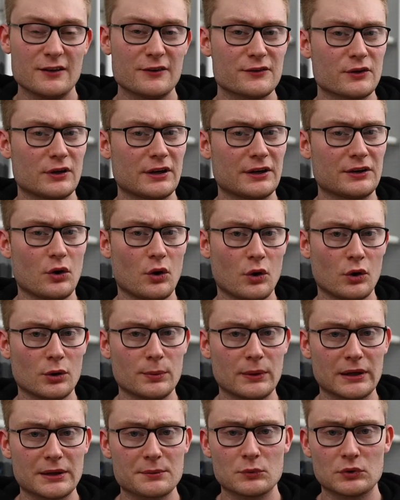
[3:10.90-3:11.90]
soll ein
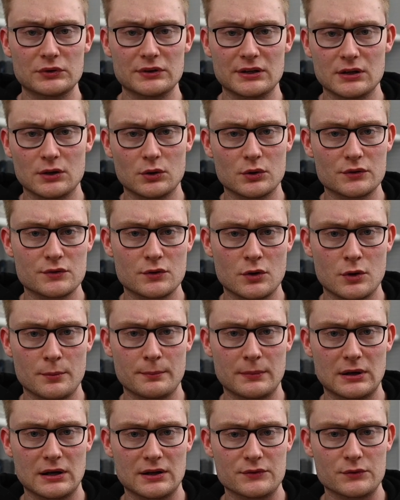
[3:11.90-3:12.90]
All-Black-Modell
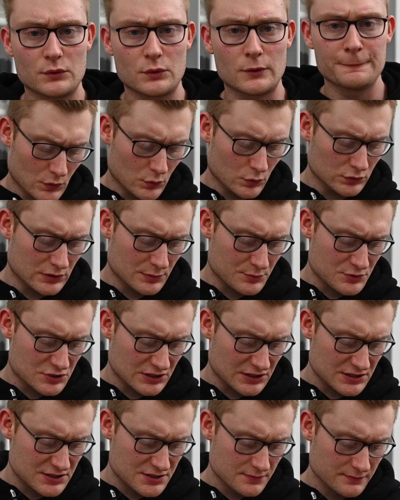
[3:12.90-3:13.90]
rauskommen. Also unterm
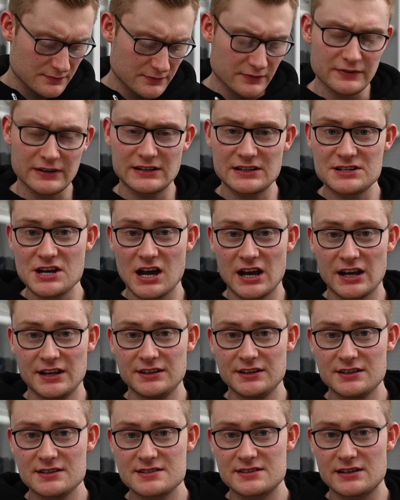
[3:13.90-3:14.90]
Strich wirklich
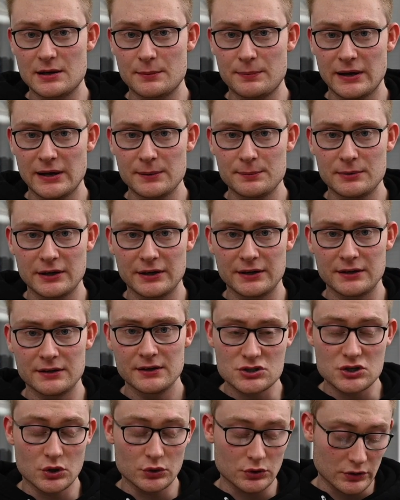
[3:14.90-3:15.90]
einiges in der Pipeline.
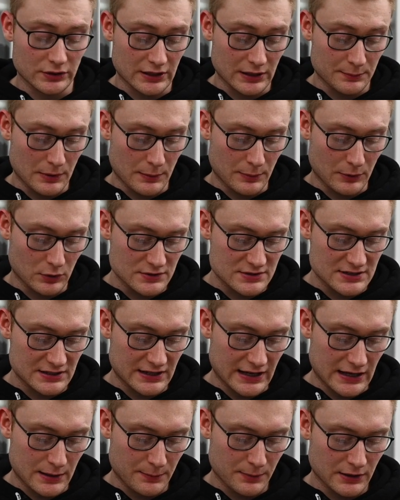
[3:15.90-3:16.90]
Schaut auch gerne mal bei uns in
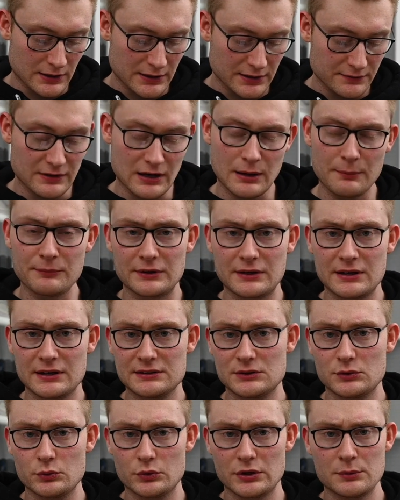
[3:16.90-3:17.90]
der App rein. Wir haben eine
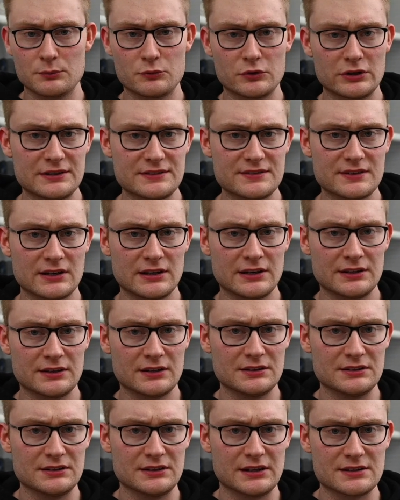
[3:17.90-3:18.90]
Kategorie im
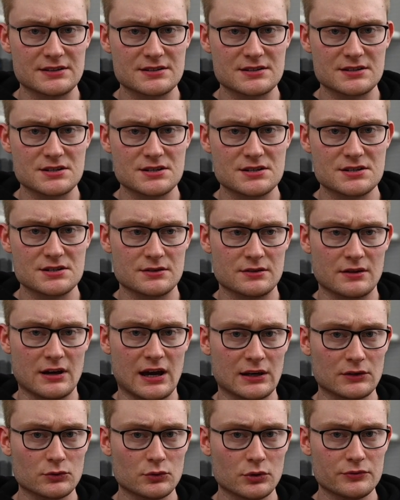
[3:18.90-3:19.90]
Release-Kalender, die nennt sich äh,
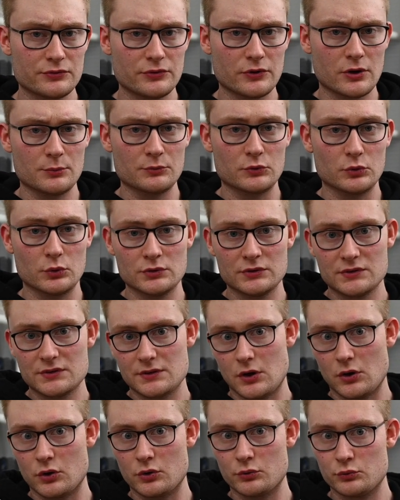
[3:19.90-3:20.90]
Unconfirmed und
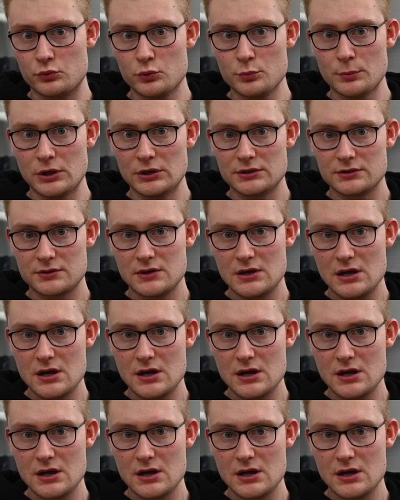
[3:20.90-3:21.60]
auch Rumored.